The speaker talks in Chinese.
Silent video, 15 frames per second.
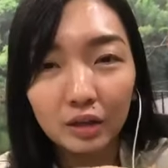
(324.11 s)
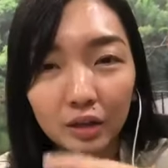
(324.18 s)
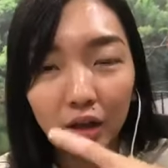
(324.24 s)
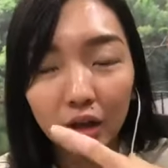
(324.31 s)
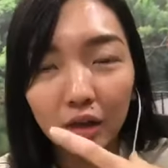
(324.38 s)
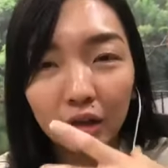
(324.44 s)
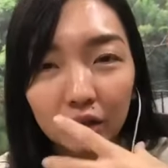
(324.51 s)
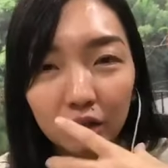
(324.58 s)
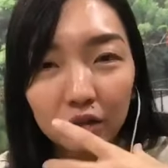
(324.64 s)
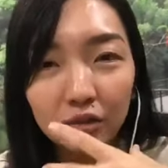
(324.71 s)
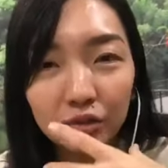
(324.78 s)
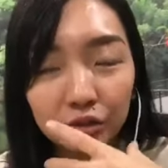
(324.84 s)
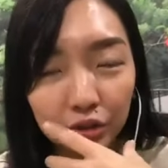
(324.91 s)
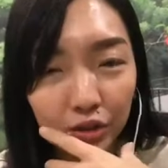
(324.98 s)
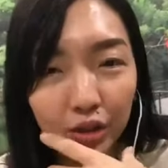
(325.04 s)
它可能
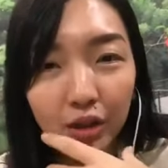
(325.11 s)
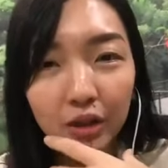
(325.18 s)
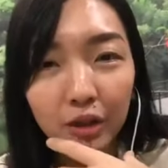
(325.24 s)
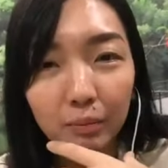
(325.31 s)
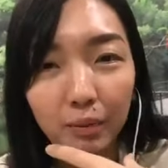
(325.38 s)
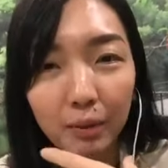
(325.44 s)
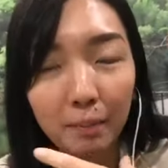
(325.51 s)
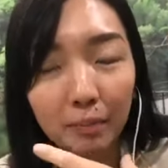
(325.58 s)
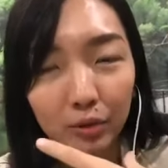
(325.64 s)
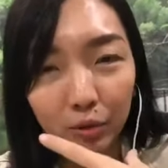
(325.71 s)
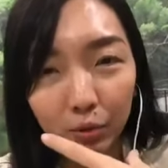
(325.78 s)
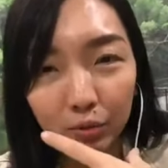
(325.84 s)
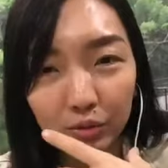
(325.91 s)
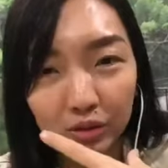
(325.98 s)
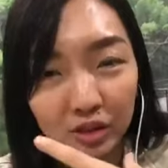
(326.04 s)
是颗里面
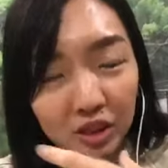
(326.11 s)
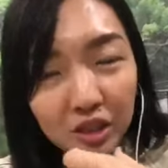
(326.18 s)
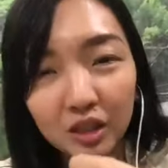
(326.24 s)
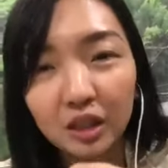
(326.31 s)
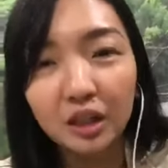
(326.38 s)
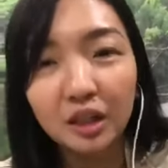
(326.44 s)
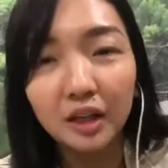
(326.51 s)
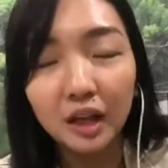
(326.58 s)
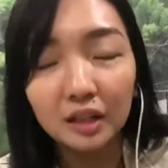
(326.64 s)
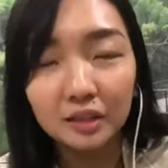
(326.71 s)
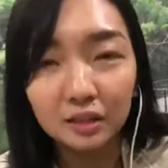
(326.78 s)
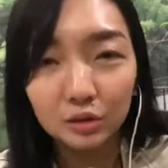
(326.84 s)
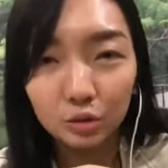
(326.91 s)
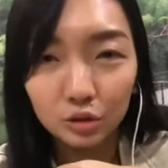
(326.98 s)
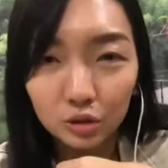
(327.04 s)
有七颗牙
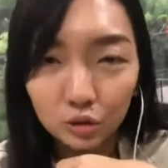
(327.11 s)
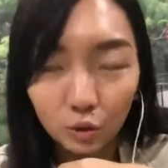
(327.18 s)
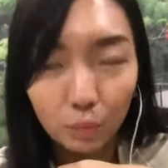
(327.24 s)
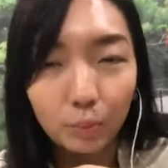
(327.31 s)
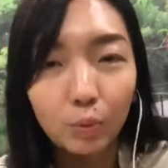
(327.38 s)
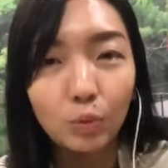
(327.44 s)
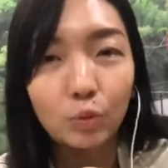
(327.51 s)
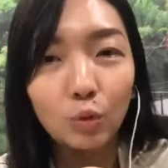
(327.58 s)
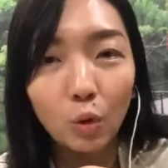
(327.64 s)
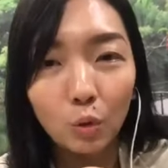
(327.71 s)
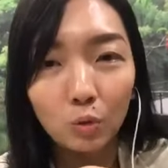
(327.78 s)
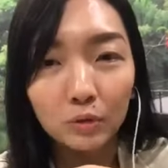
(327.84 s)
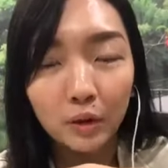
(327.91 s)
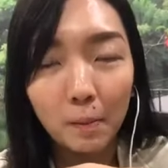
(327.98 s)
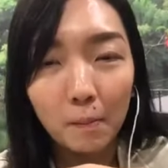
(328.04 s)
齿都是有补功的，